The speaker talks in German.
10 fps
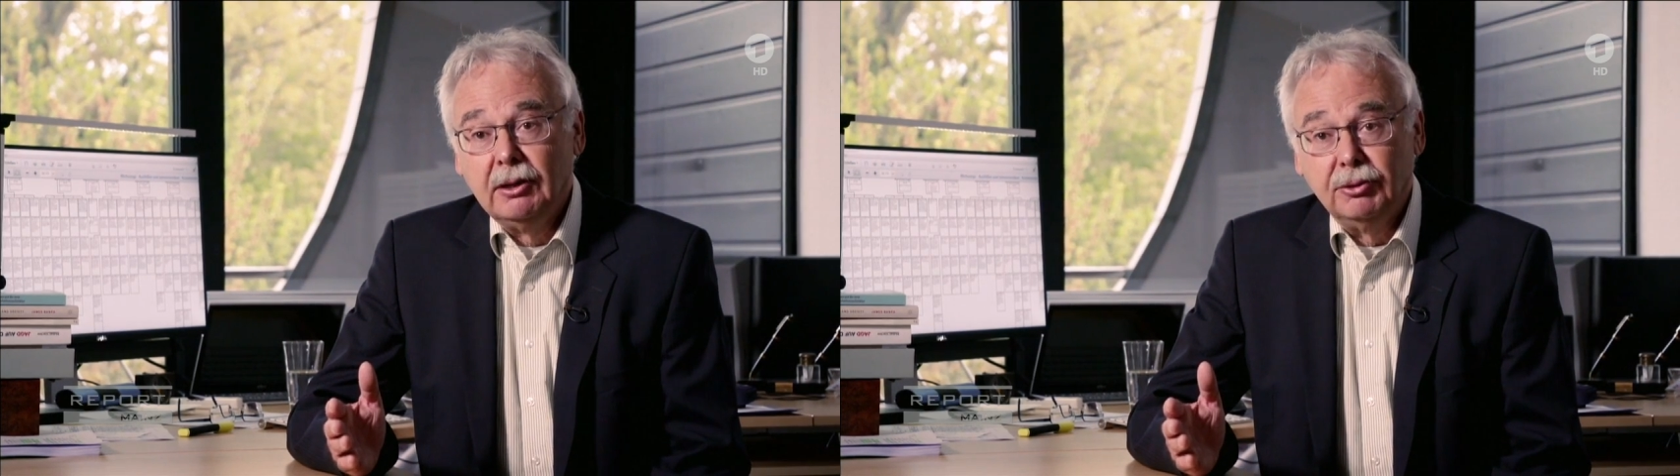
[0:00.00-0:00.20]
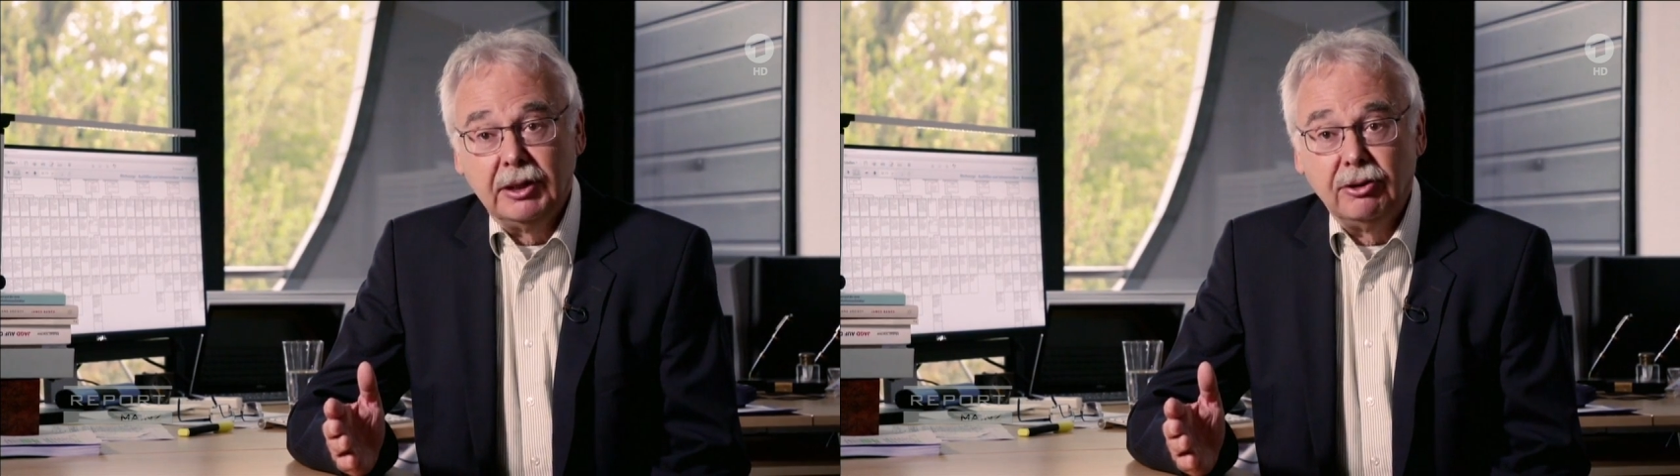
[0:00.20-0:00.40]

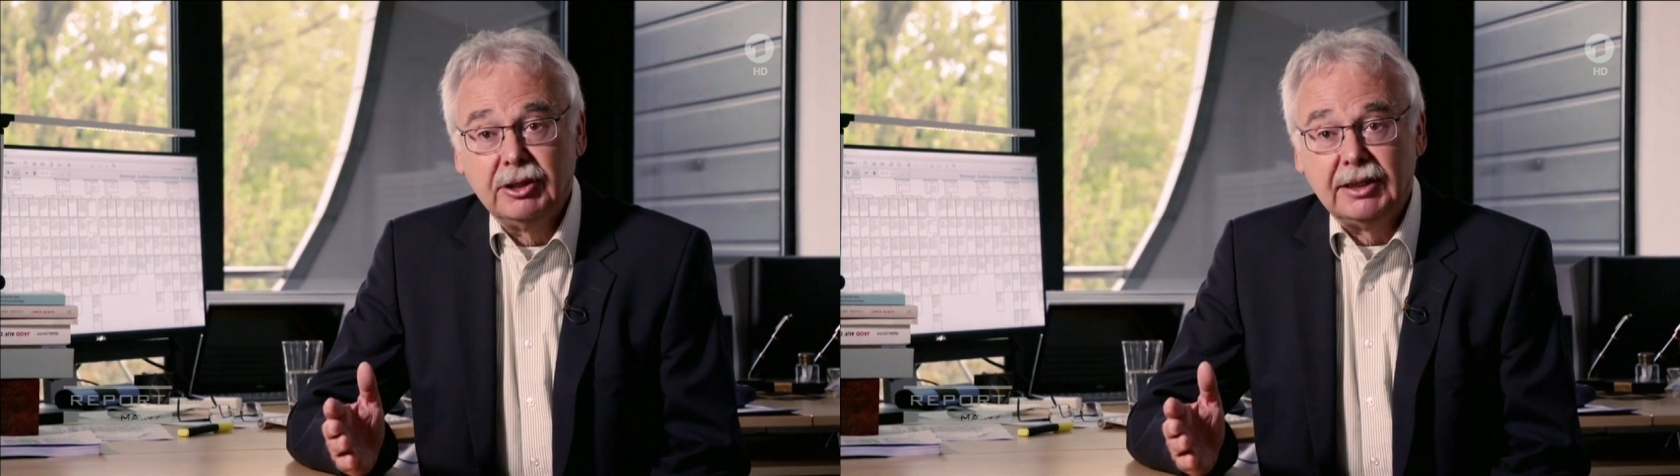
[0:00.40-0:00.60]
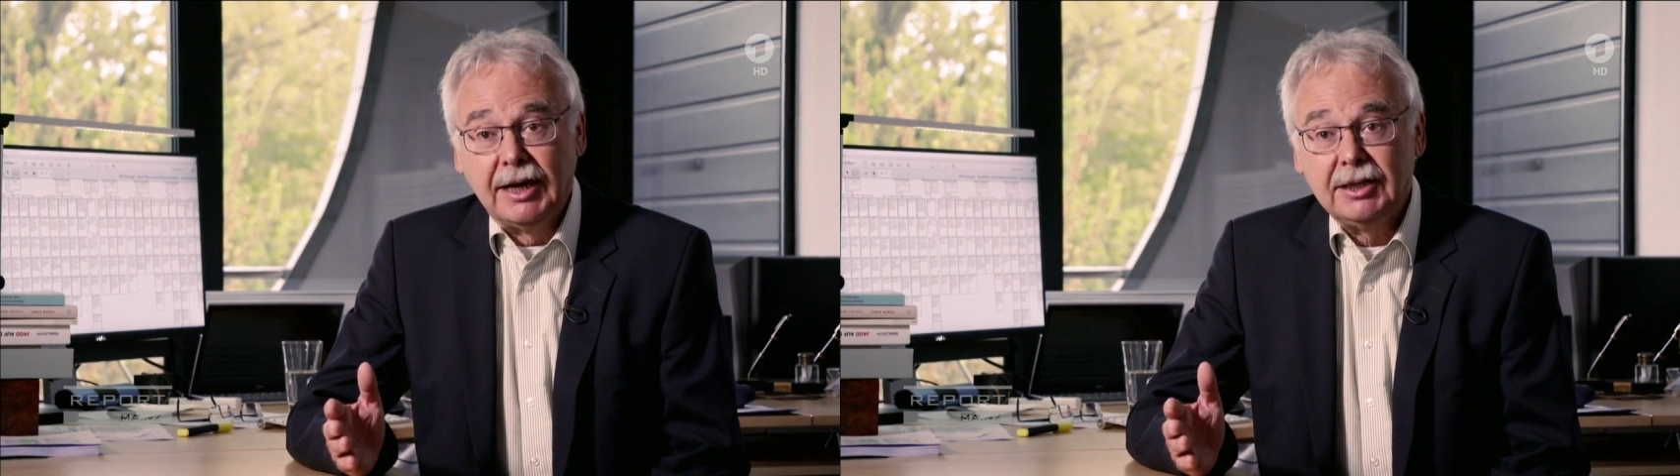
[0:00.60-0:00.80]
und auch
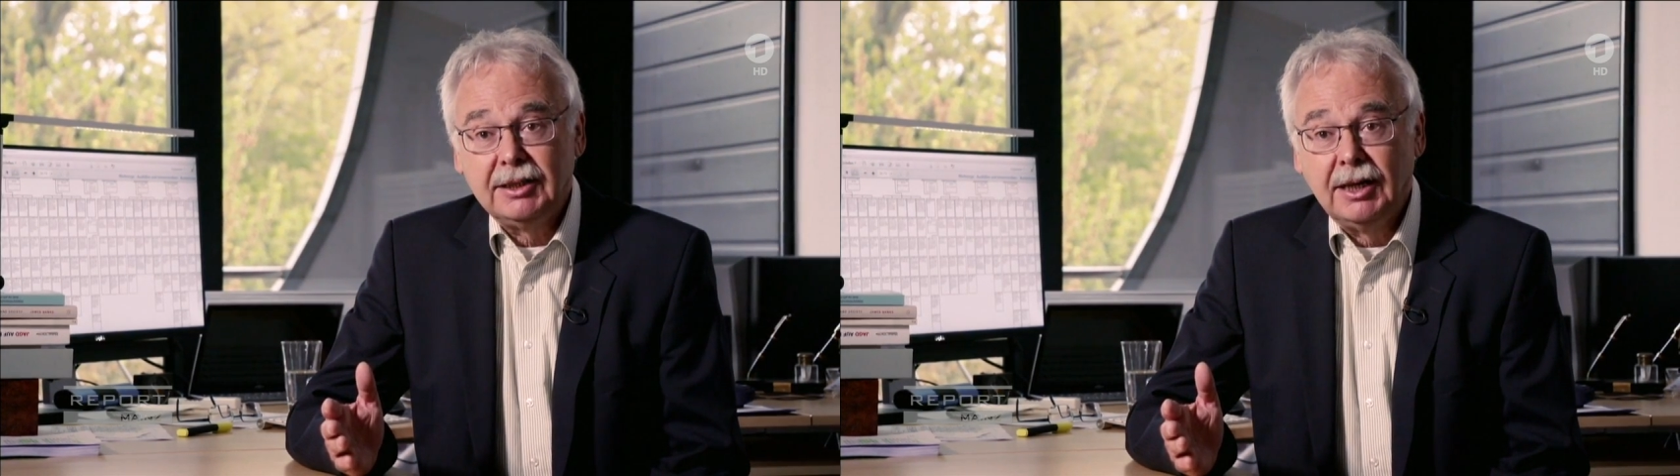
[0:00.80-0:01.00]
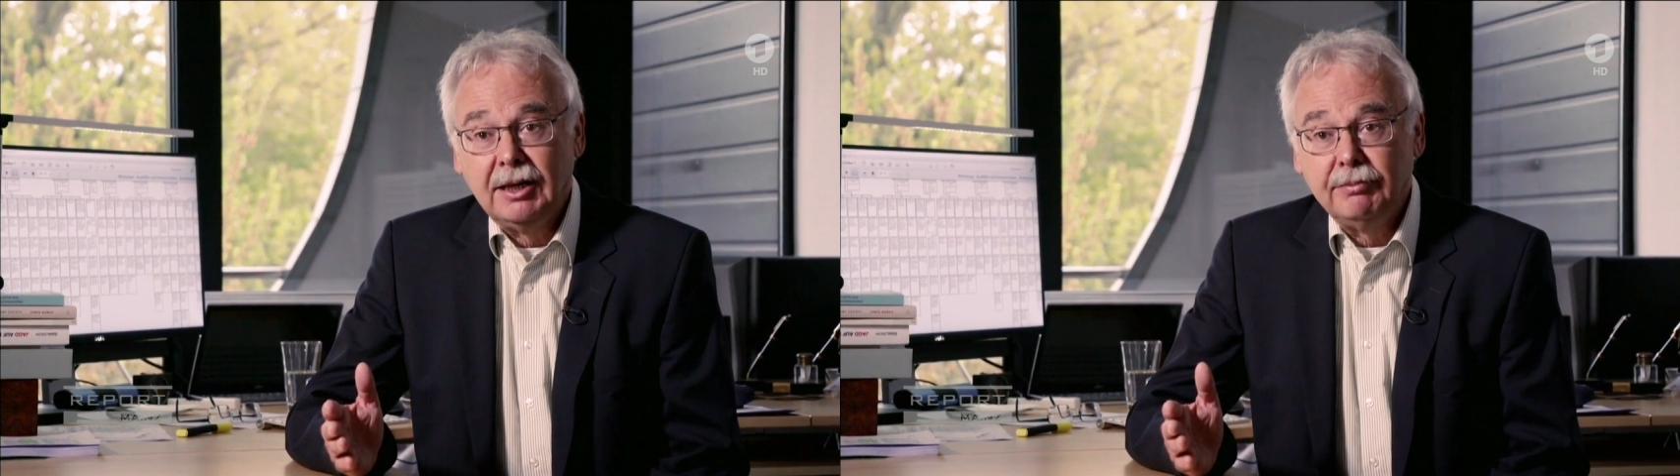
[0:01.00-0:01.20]
gedacht
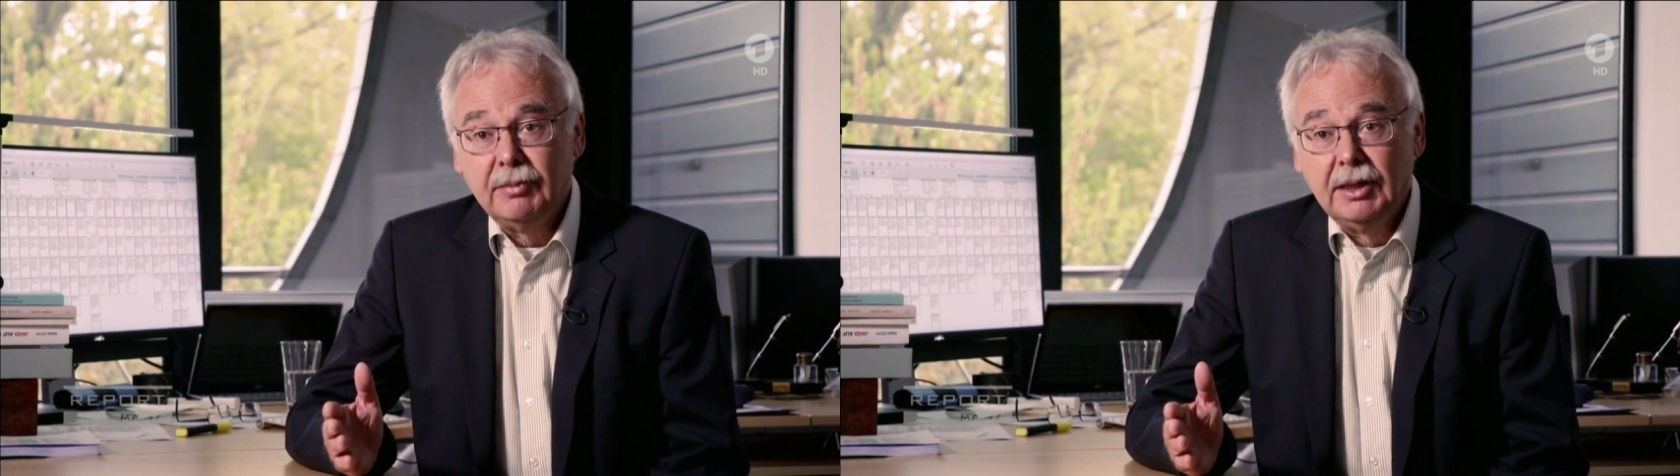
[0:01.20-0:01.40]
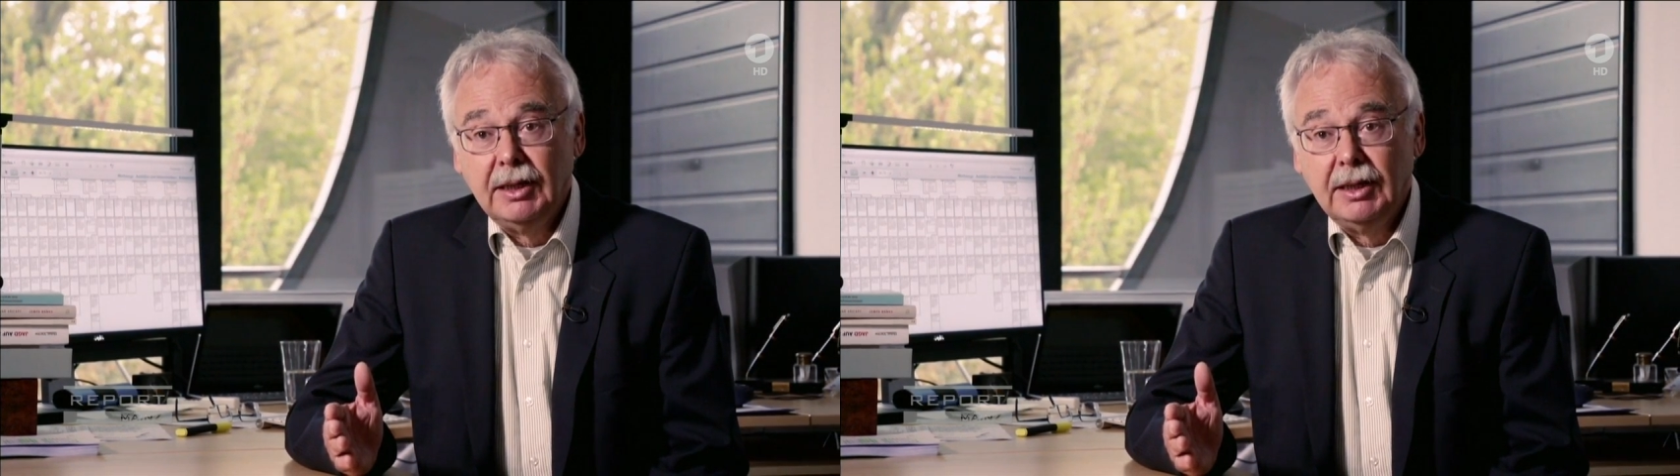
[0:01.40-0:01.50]
haben.